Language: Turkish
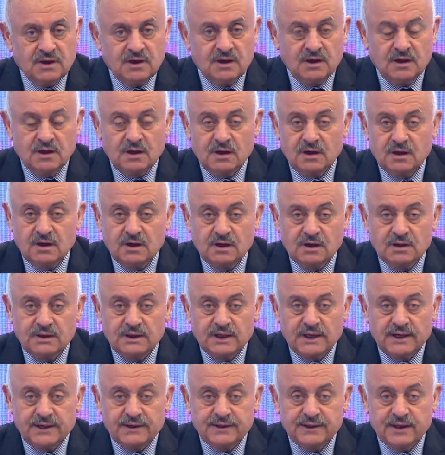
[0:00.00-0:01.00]
E,
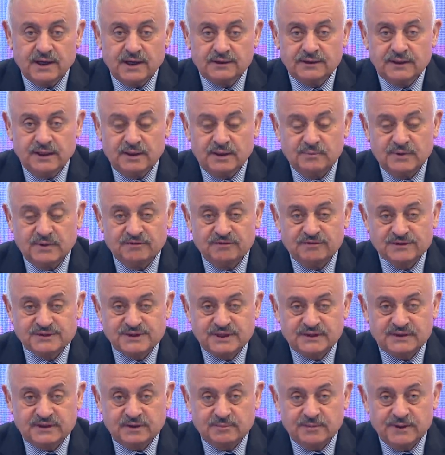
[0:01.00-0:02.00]
yani Allah muhafaza
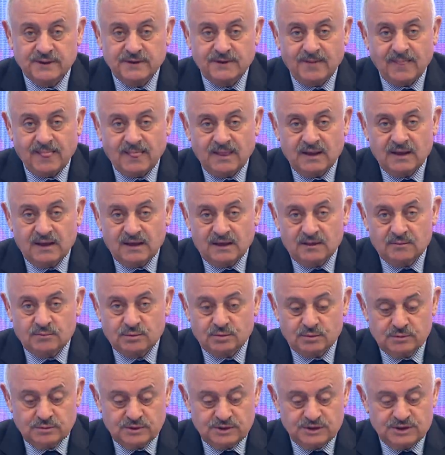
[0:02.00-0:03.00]
tabii
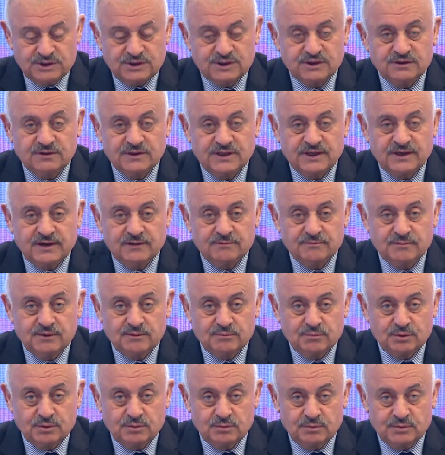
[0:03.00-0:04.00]
bunun işinde
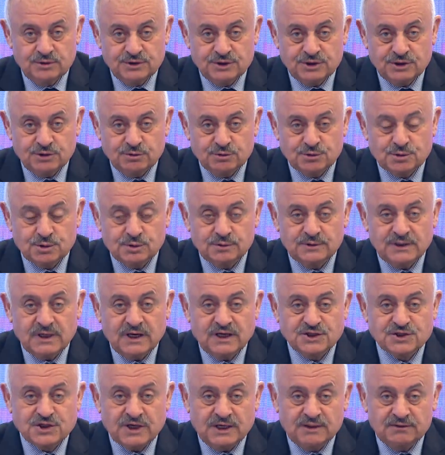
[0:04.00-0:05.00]
bu işin ucunda
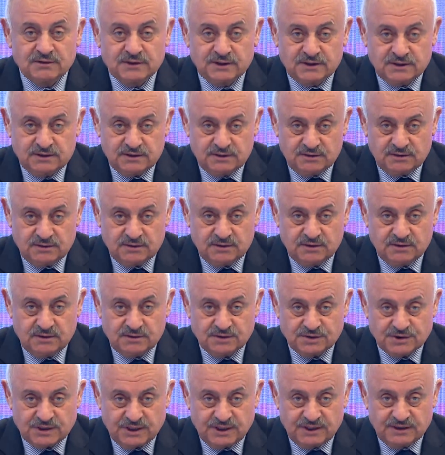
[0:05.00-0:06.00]
ajanlık e,
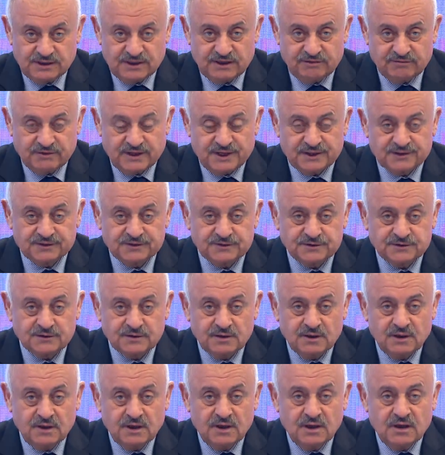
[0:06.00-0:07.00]
şeyi de vardır.
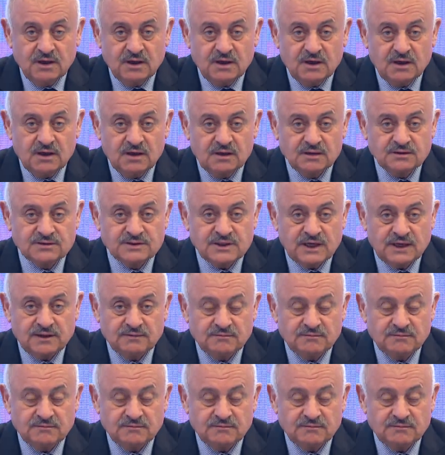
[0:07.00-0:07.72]
E, sen